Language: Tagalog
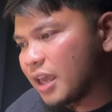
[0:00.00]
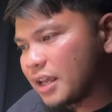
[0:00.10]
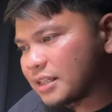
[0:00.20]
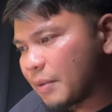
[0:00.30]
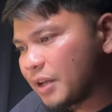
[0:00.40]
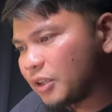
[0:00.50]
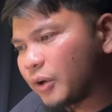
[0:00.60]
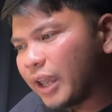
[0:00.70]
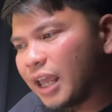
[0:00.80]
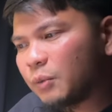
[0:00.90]
Sabi dito,
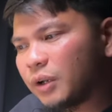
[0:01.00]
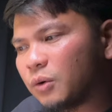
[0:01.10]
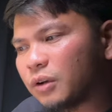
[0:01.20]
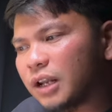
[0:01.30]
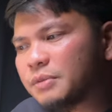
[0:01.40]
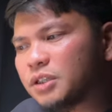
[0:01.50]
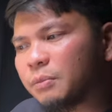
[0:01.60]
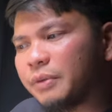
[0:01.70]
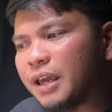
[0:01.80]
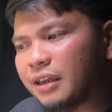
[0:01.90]
anyone who claims to
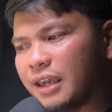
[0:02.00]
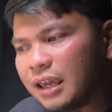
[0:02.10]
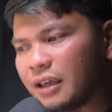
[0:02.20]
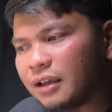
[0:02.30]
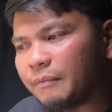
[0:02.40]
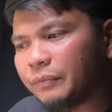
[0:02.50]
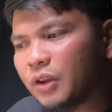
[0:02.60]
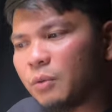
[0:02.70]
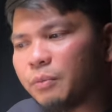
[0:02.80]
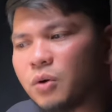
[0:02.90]
be a king
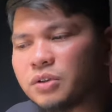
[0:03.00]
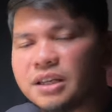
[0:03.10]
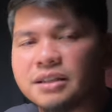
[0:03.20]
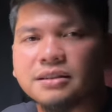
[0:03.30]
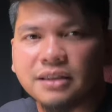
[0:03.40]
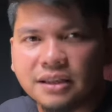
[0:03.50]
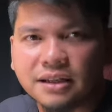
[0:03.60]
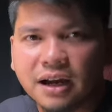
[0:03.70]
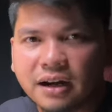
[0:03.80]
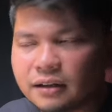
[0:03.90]
opposes
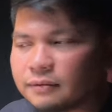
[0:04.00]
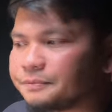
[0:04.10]
Caesar.